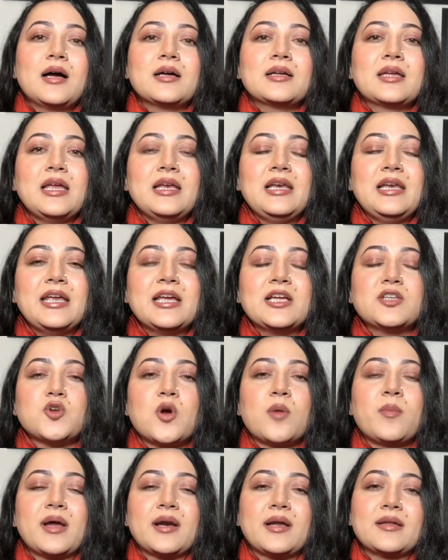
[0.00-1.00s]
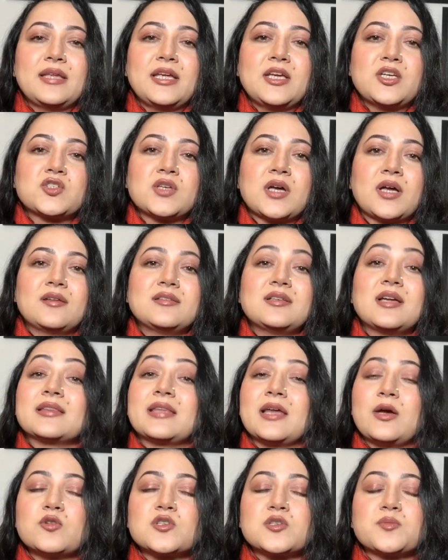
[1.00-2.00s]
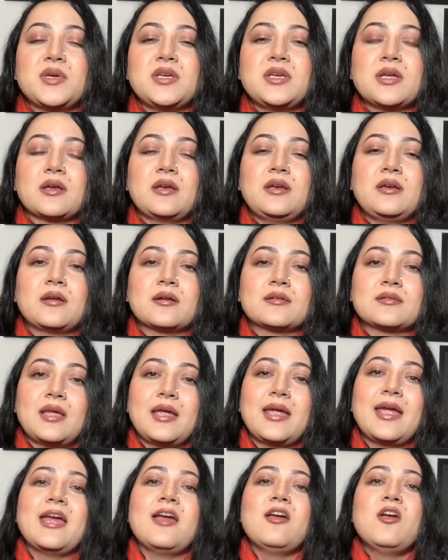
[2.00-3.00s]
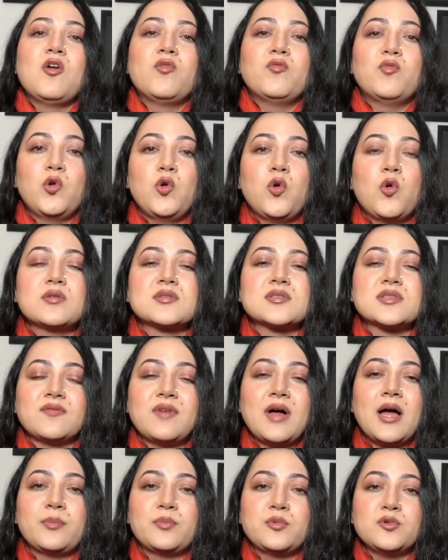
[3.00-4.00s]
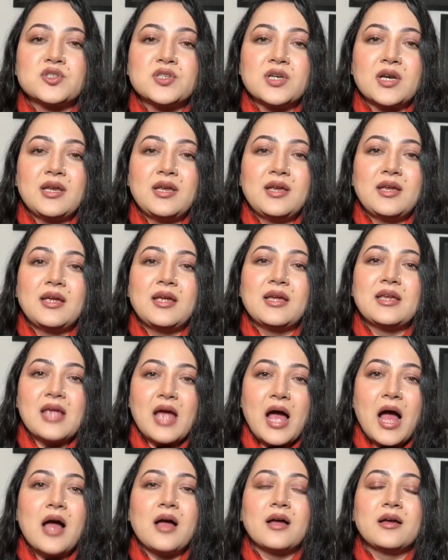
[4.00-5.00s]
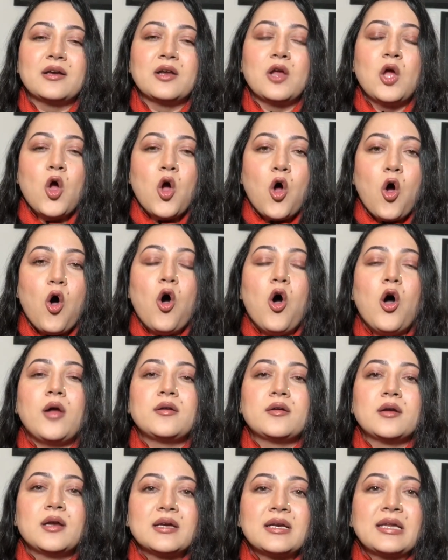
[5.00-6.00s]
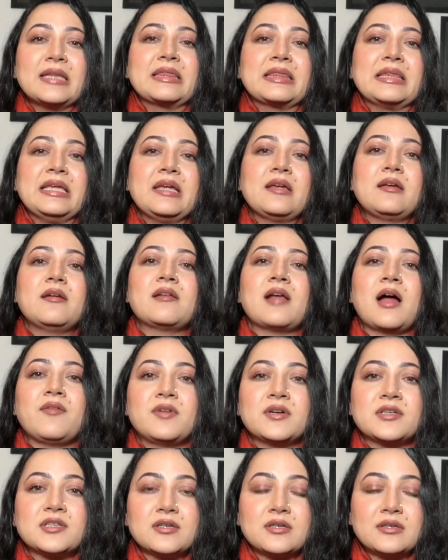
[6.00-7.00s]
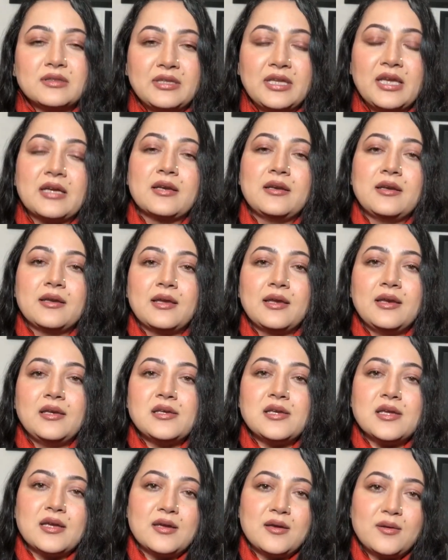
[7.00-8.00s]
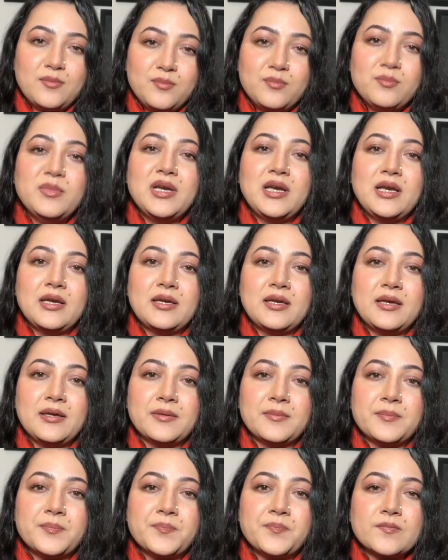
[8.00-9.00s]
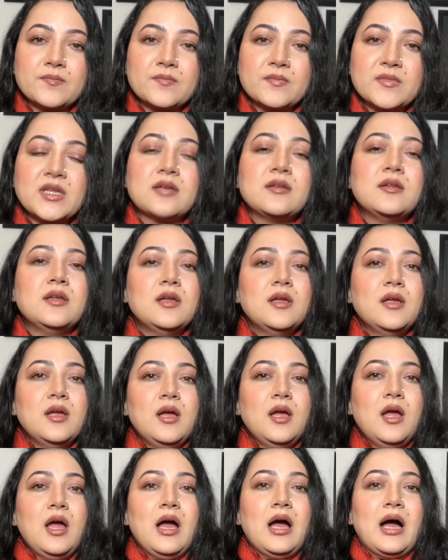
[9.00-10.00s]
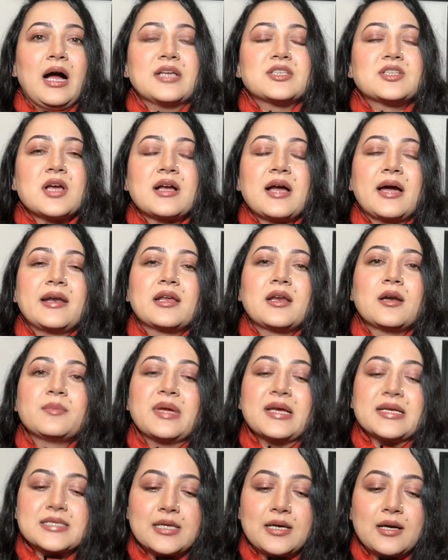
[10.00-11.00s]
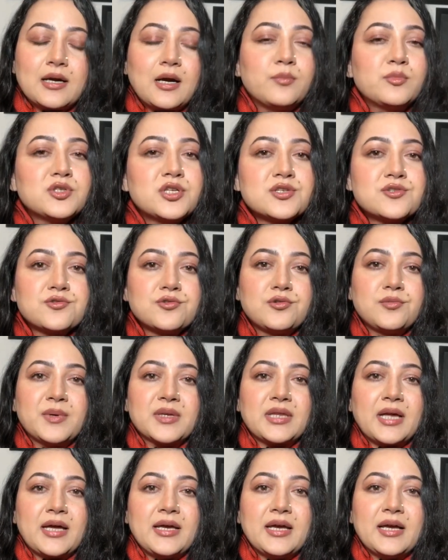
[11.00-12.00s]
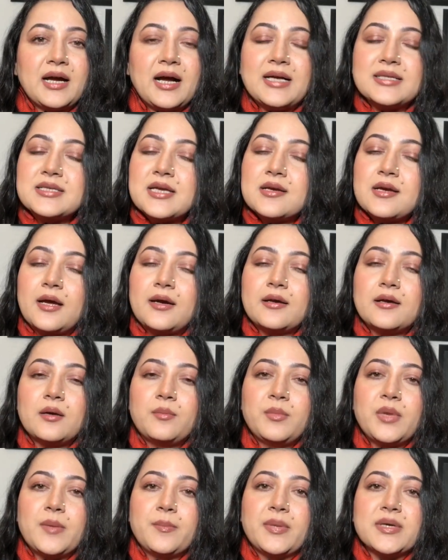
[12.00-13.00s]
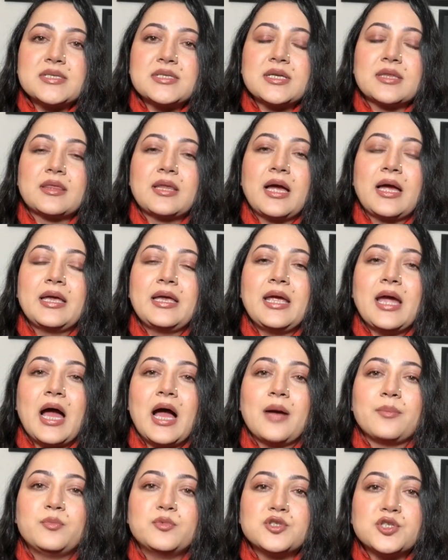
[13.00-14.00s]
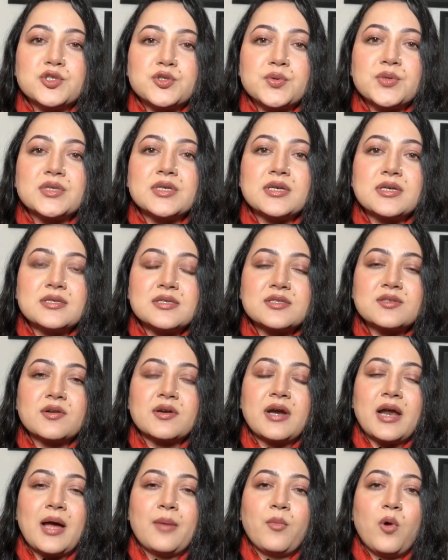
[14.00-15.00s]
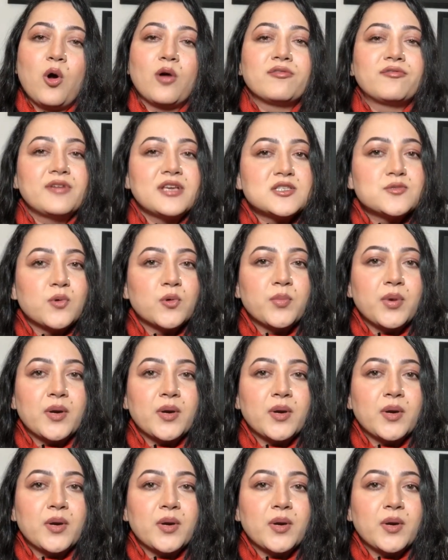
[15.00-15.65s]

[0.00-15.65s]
के लिए जो हमारा देश जाना जाता है उसमें यकीन रखते हैं वो लोग सवाल पूछ रहे हैं कि आखिर और कितनी गिरावट देखने के लिए मिलेगी आज का कार्यक्रम कैसा लगा मुझे ज़रूर बताइएगा आज के कार्यक्रम में बस इतना ही आप मुझे ट्विटर इंस्टाग्राम और फेसबुक